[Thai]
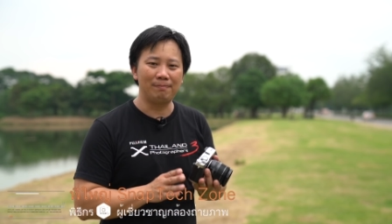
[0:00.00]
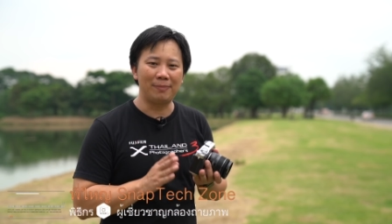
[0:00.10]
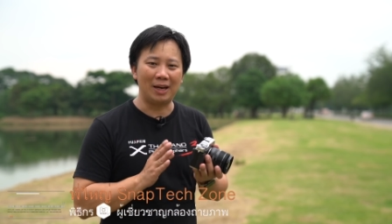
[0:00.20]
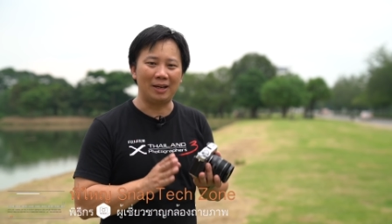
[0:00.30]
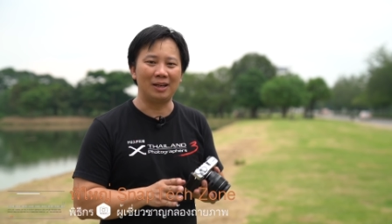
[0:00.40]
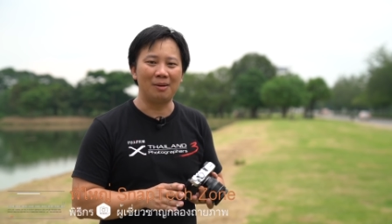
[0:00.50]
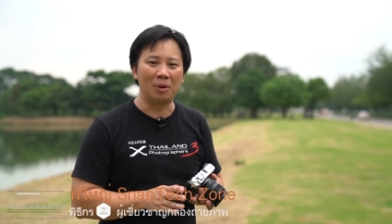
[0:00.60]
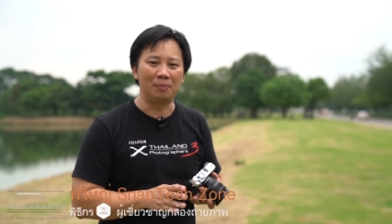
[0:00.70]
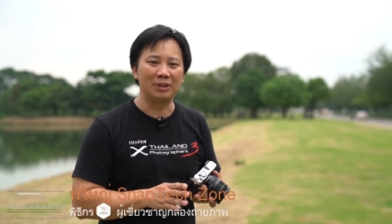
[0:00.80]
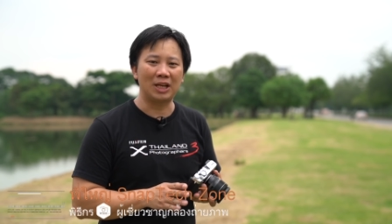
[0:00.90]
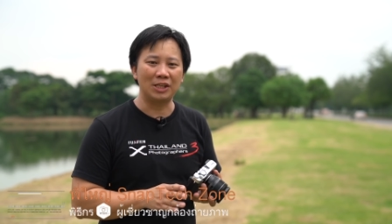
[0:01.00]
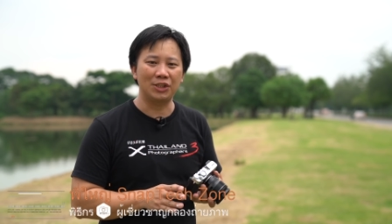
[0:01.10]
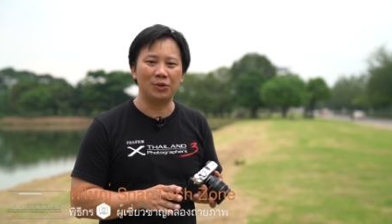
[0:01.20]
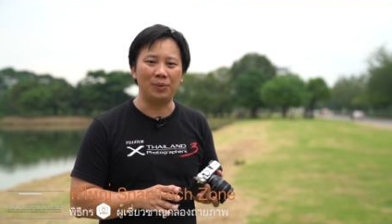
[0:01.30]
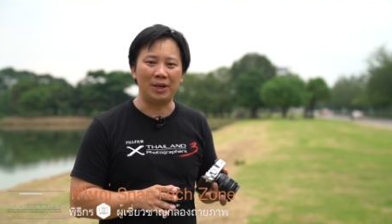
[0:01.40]
เป็นระบบทัช
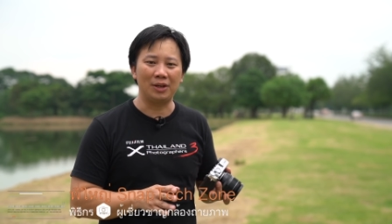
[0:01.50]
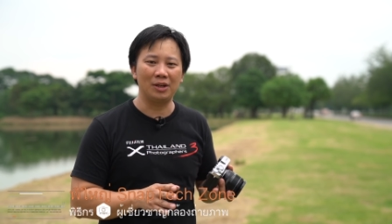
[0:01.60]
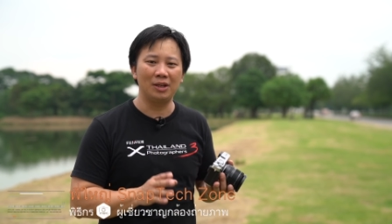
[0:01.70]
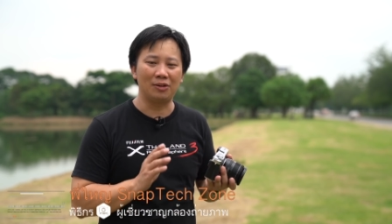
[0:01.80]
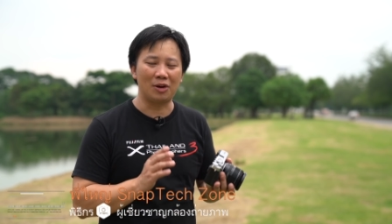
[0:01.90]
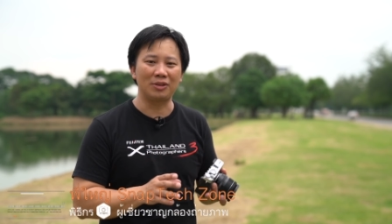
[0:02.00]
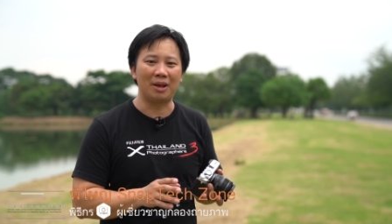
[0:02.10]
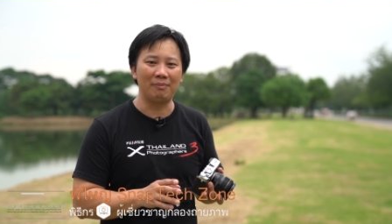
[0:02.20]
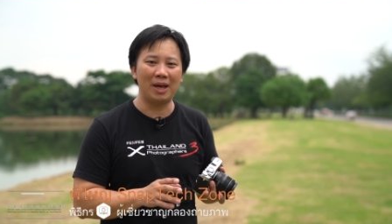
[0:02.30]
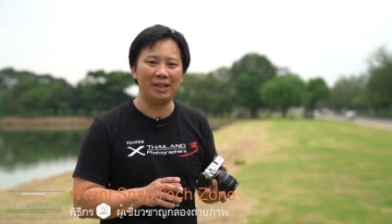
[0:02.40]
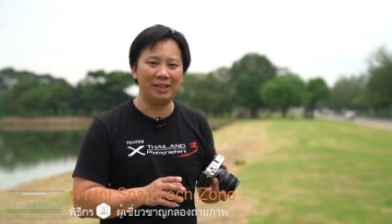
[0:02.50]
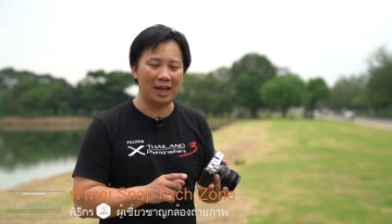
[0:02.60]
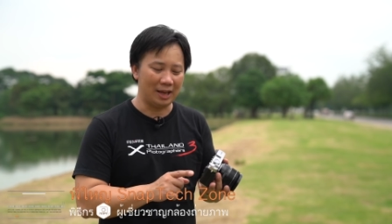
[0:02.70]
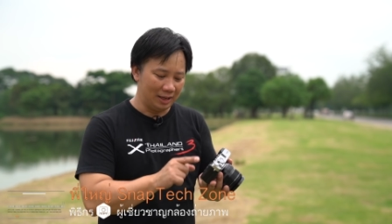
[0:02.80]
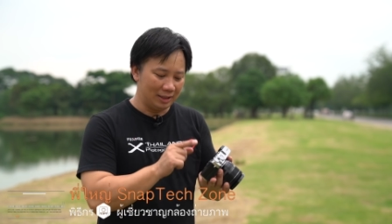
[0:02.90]
สกรีนก็คือเราสามารถที่
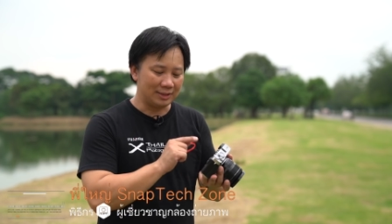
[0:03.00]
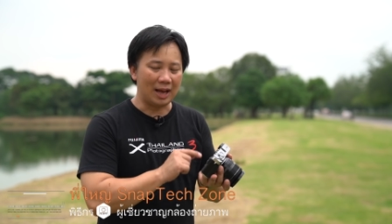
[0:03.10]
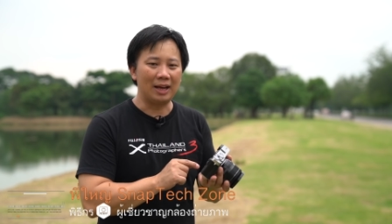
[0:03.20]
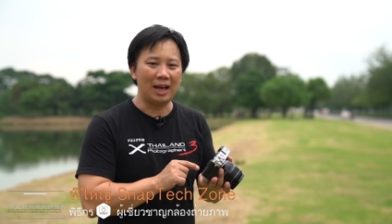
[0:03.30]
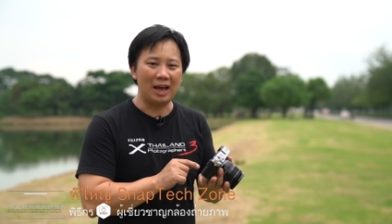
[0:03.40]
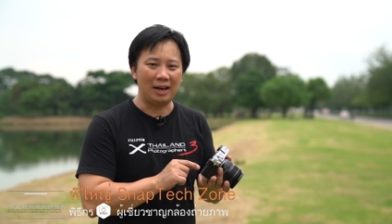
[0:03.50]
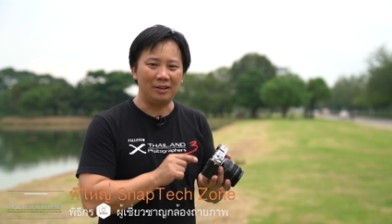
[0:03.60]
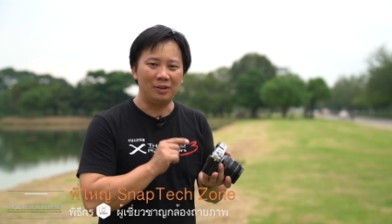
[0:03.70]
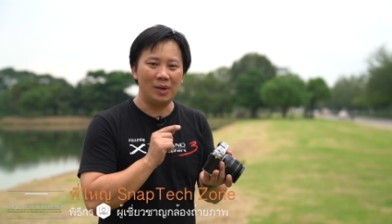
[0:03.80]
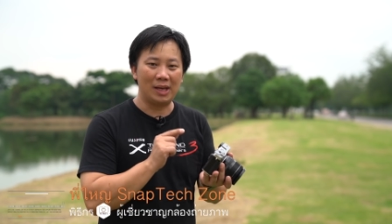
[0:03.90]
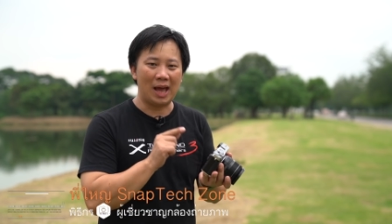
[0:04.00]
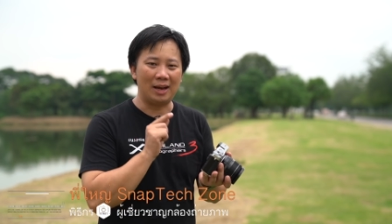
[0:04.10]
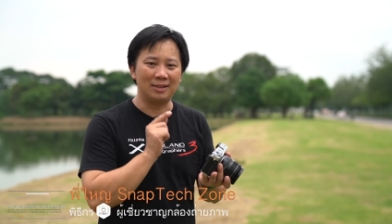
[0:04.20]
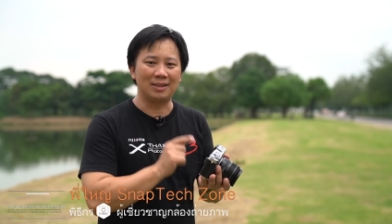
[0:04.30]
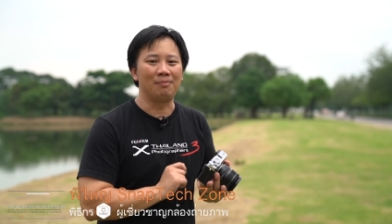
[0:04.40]
จะสั่งงานด้วยการ
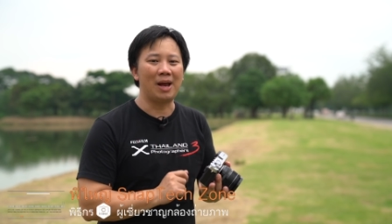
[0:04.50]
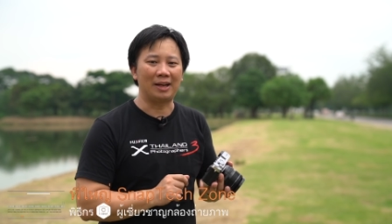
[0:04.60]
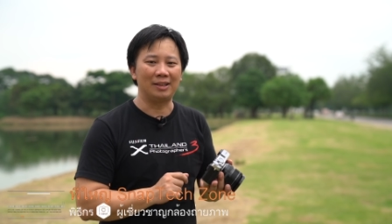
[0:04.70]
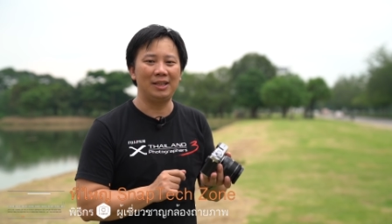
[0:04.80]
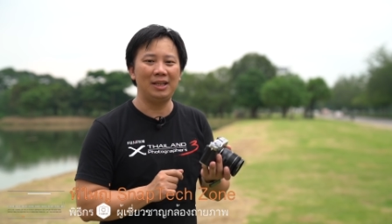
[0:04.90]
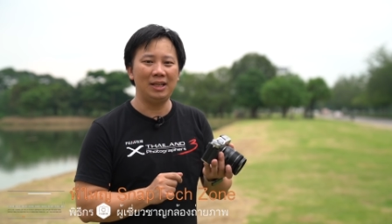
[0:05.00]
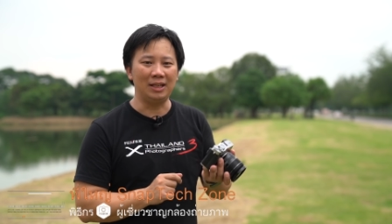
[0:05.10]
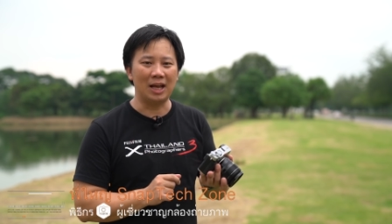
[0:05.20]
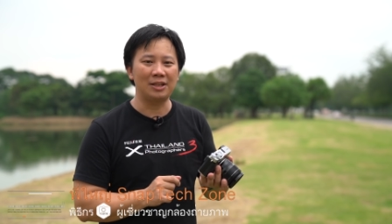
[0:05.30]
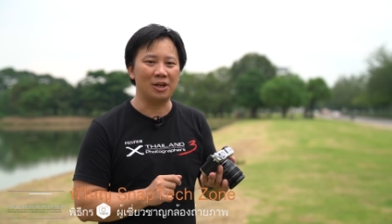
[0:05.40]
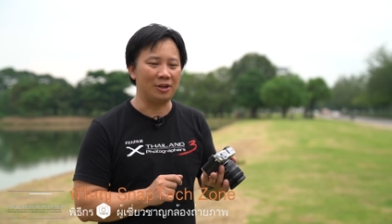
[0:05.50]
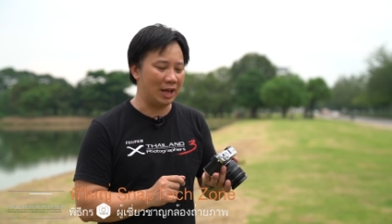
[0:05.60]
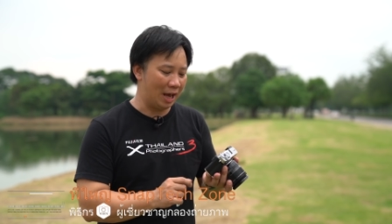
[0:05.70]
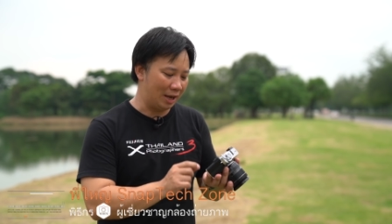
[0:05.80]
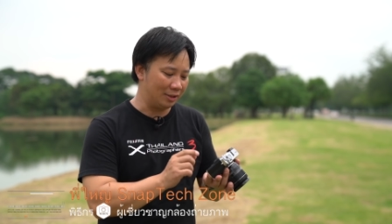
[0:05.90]
สัมผัสที่หน้าจอ
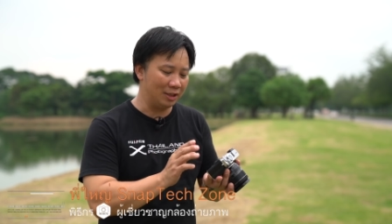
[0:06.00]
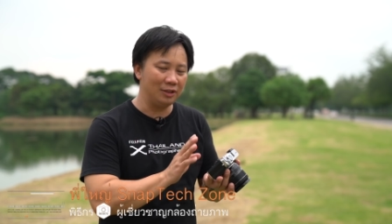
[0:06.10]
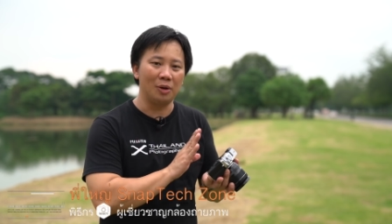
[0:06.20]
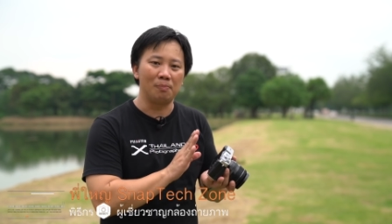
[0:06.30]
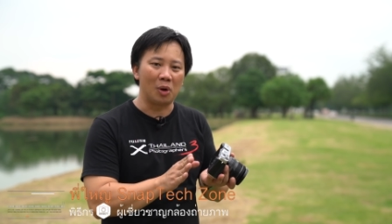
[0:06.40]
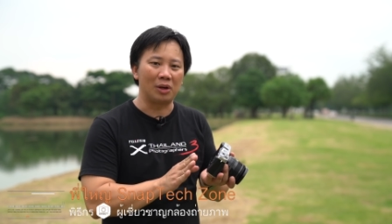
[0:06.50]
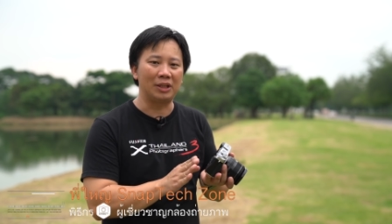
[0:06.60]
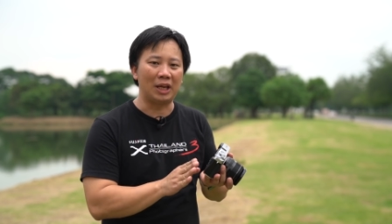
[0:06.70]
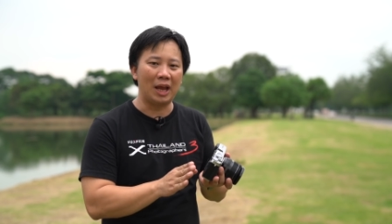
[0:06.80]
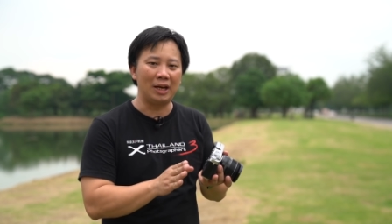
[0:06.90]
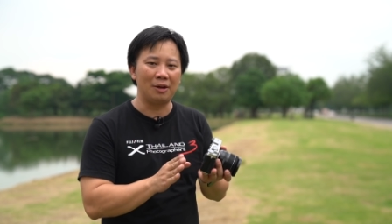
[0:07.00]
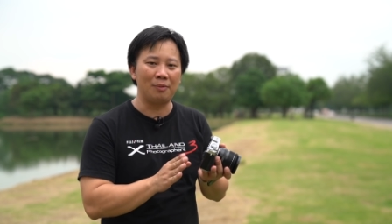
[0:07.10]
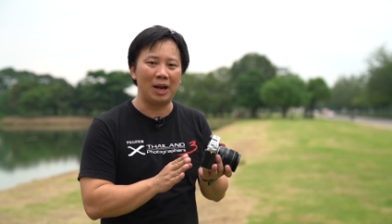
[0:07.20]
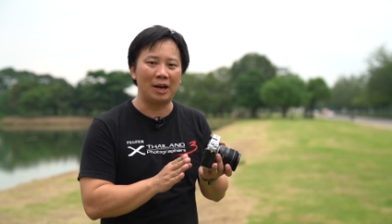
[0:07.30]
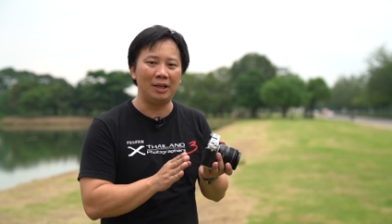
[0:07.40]
ได้ ซึ่งโดยปกติเองเนี่ย
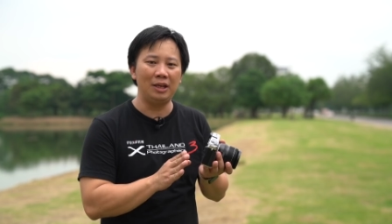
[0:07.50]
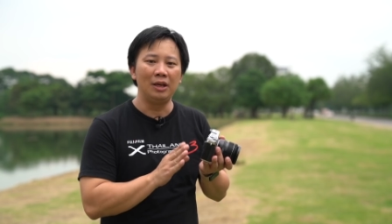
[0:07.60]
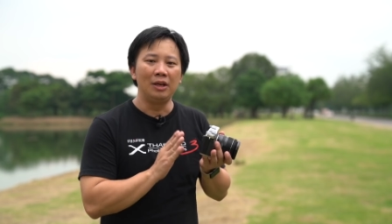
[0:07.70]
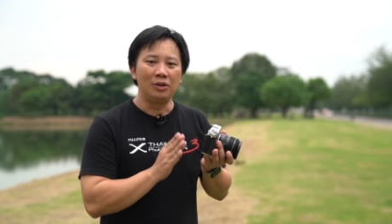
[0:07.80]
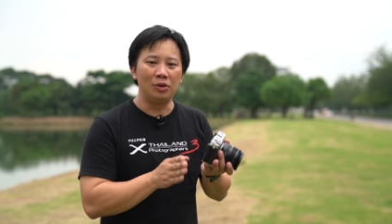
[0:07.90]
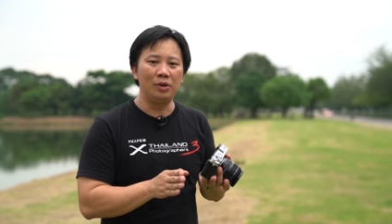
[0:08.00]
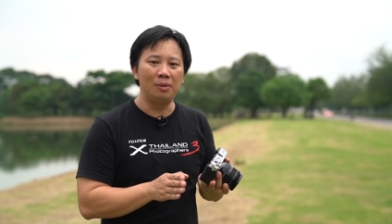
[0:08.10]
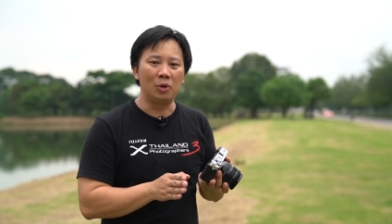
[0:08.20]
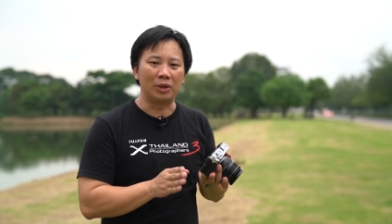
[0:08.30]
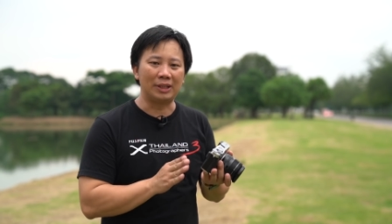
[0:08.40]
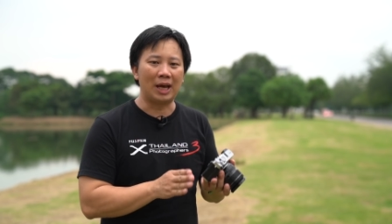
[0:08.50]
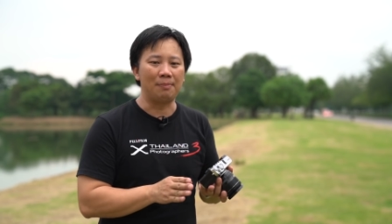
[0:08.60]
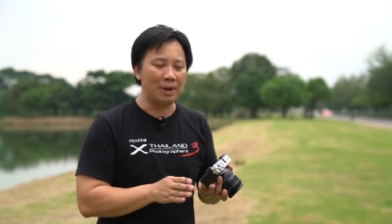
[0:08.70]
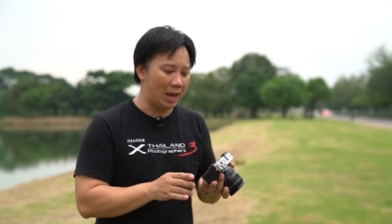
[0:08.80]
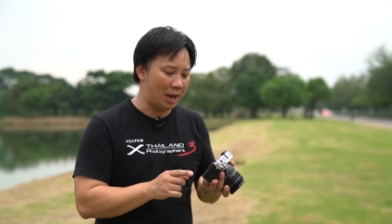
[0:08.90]
เวลาที่อยู่ในโหมดถ่าย
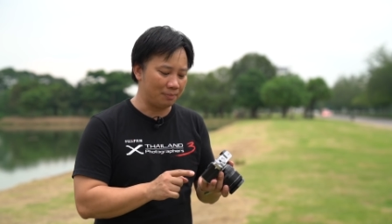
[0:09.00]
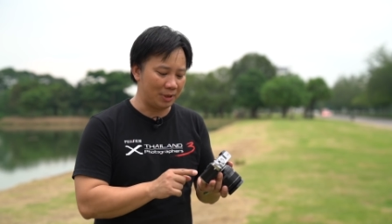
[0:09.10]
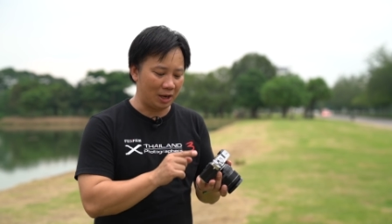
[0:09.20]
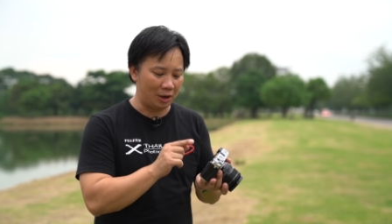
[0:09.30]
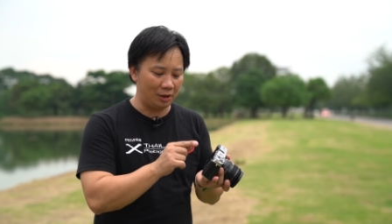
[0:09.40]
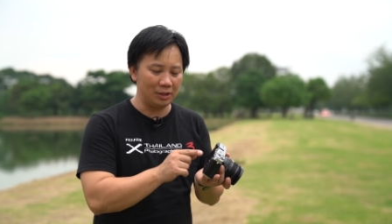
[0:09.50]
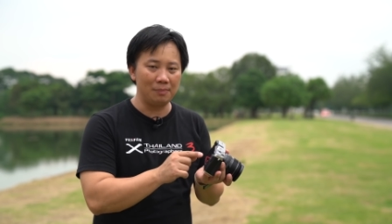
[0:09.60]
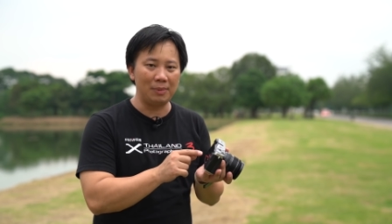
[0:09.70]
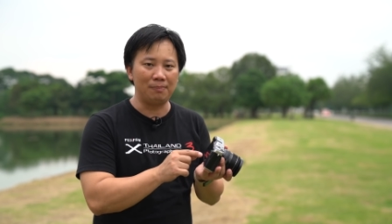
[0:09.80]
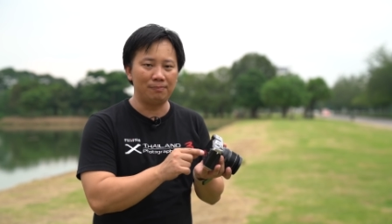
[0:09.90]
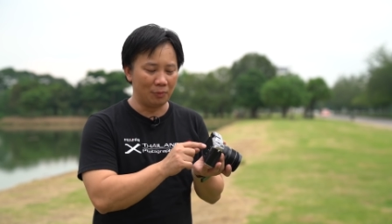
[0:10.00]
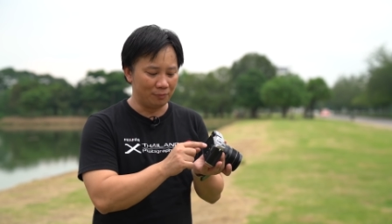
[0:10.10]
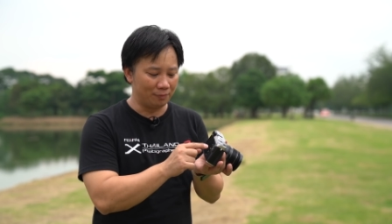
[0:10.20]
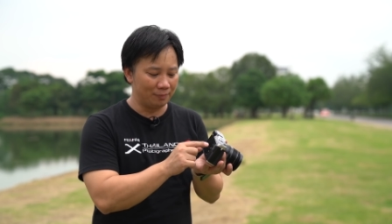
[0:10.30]
ภาพเนี่ยเขาก็จะมีปุ่ม